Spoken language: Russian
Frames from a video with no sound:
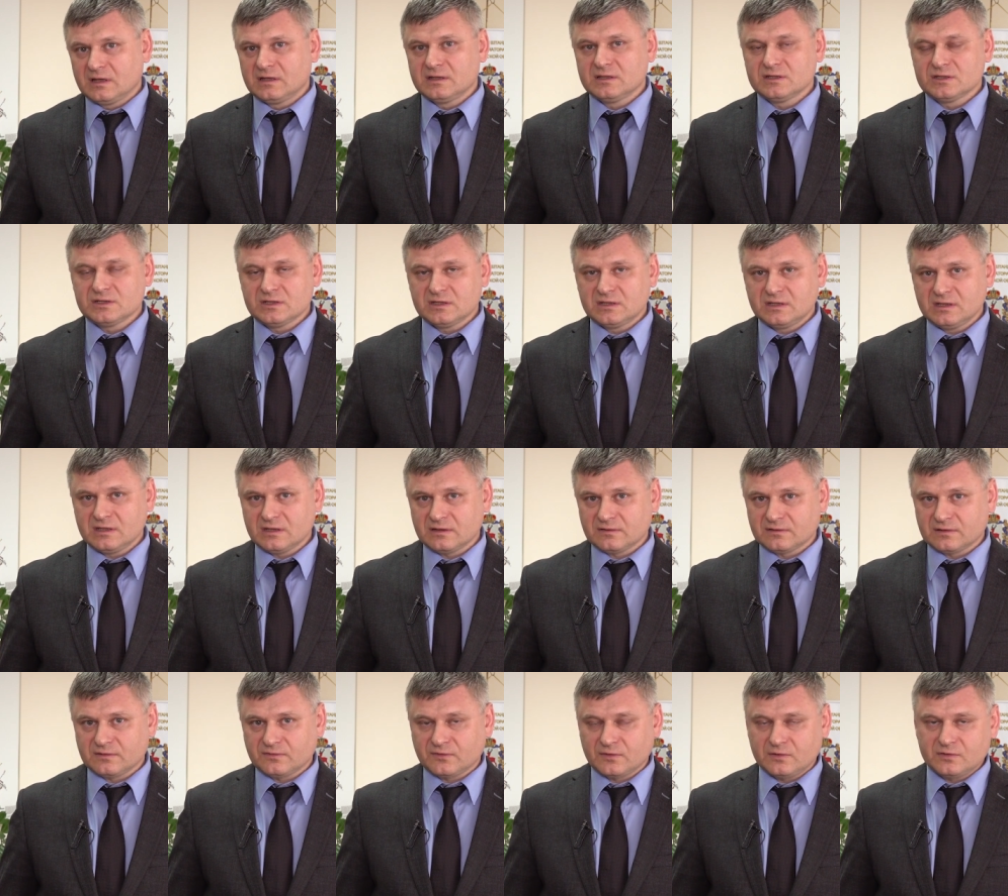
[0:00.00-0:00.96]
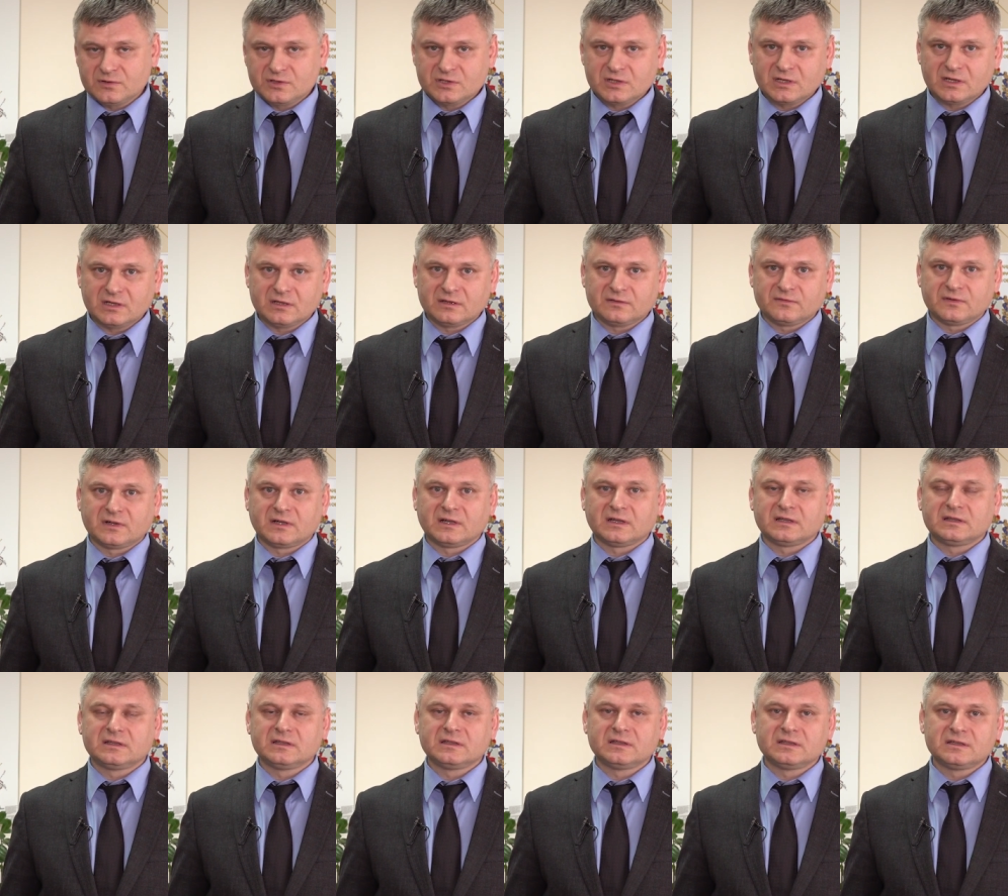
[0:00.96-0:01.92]
ежедневно, включая
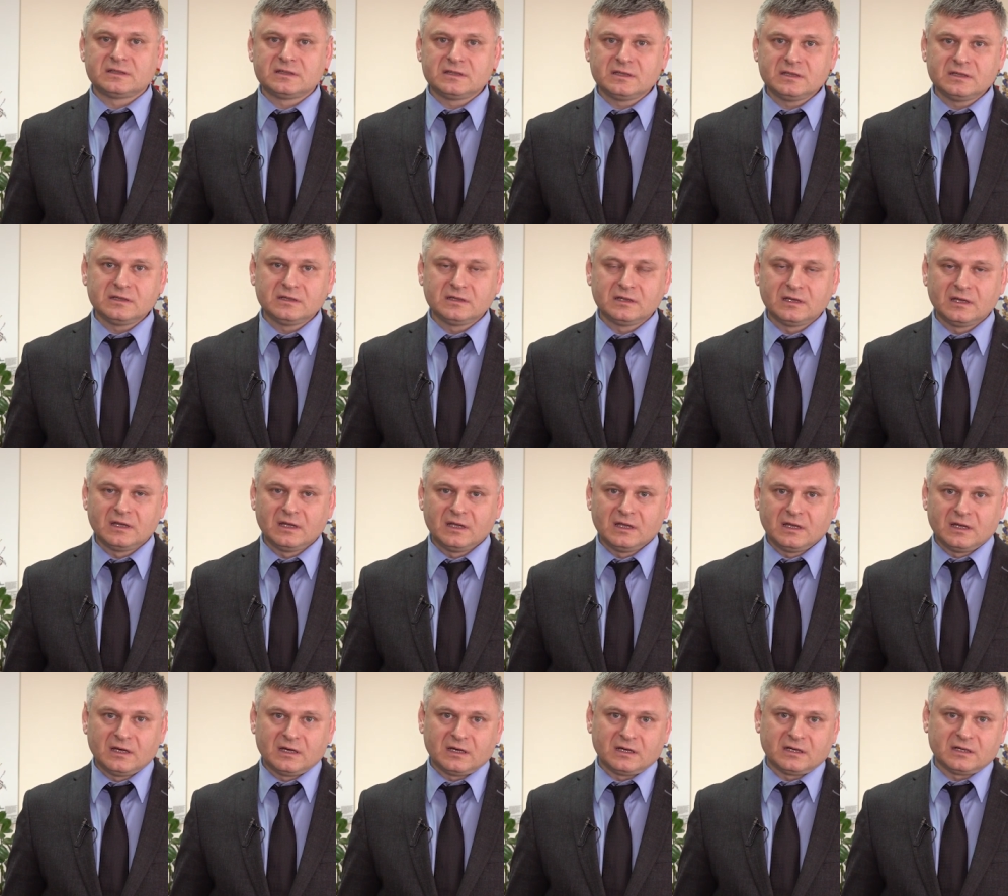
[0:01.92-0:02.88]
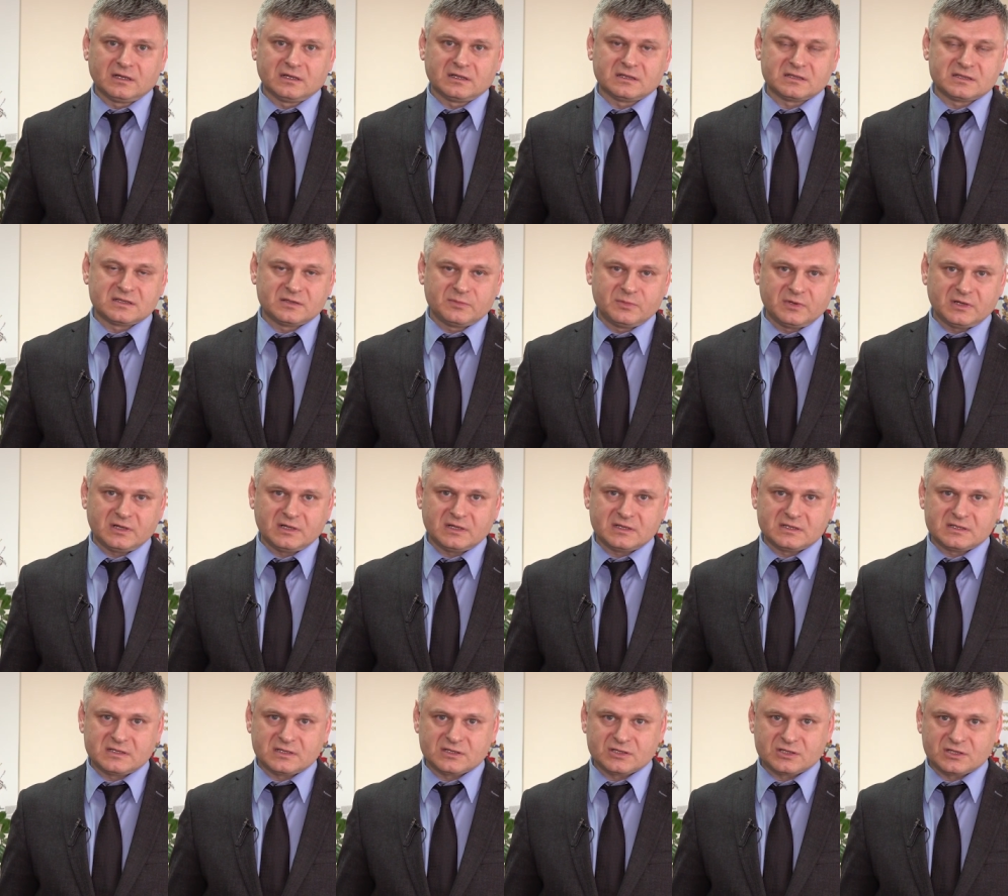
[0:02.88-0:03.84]
выходные дни, а,
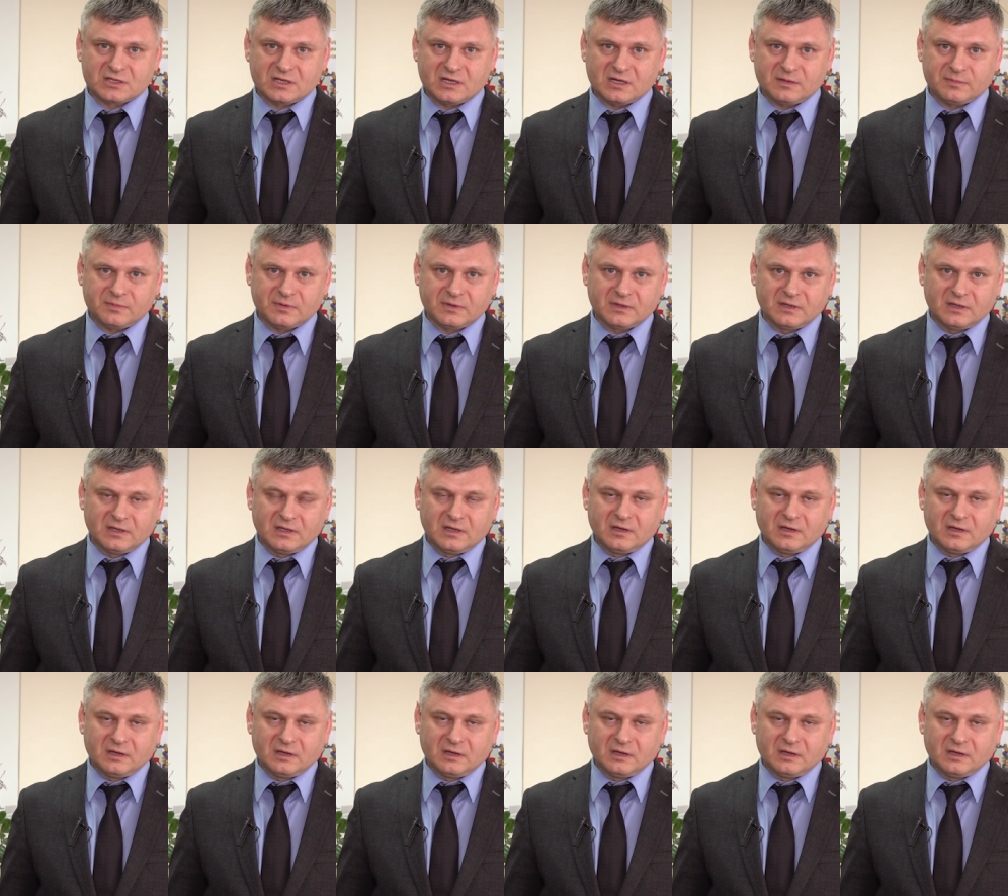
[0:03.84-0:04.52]
собирается штаб